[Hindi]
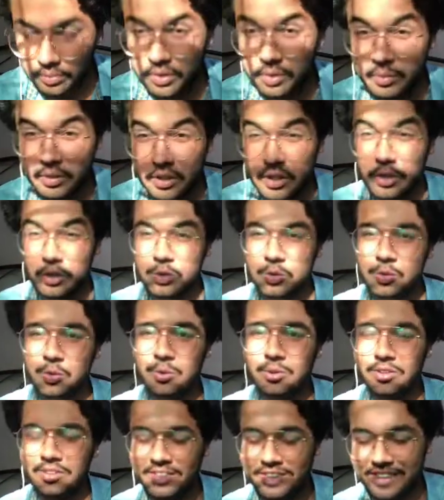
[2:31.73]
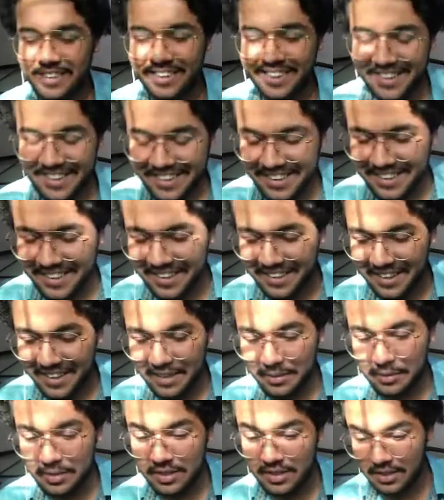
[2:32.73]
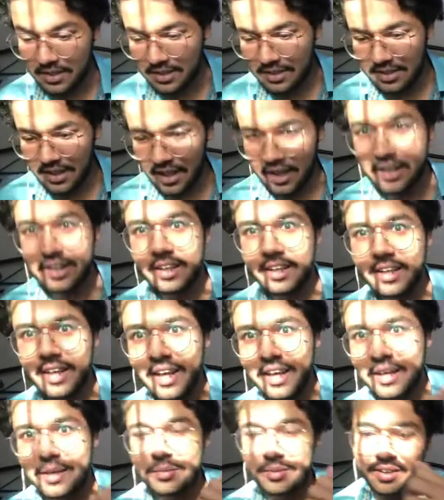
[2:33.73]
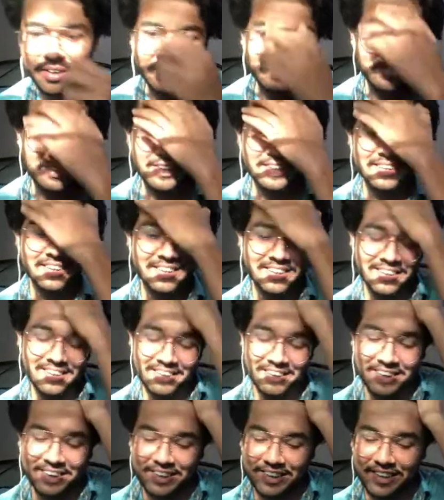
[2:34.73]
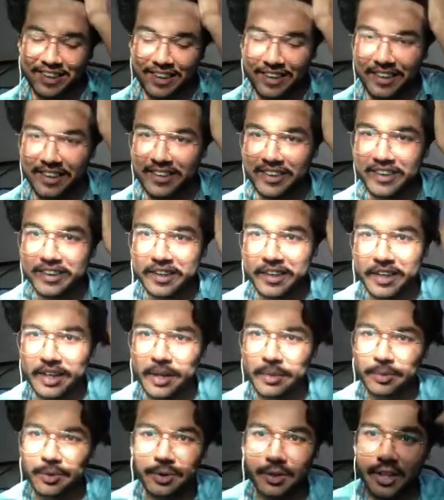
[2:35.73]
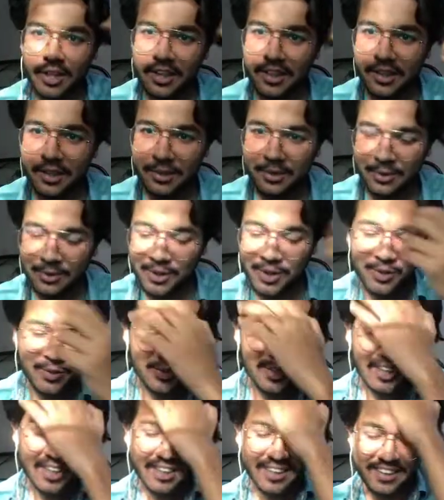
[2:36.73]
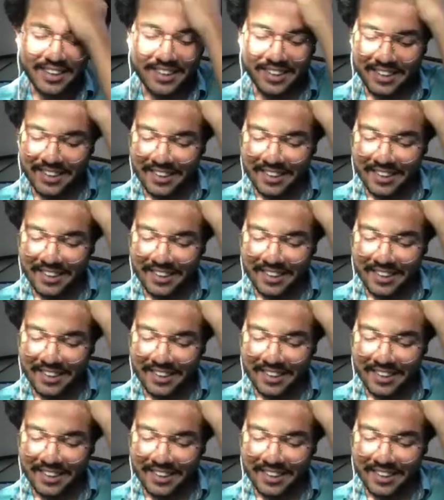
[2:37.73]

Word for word: अपनी बेटी को झूठी तसलियाँ दे रहा है अभी इसकी जान के लाले पड़े हुए हैं इधर कह रहा है ट्रक ख़राब हो गया लेट हो जाऊंगा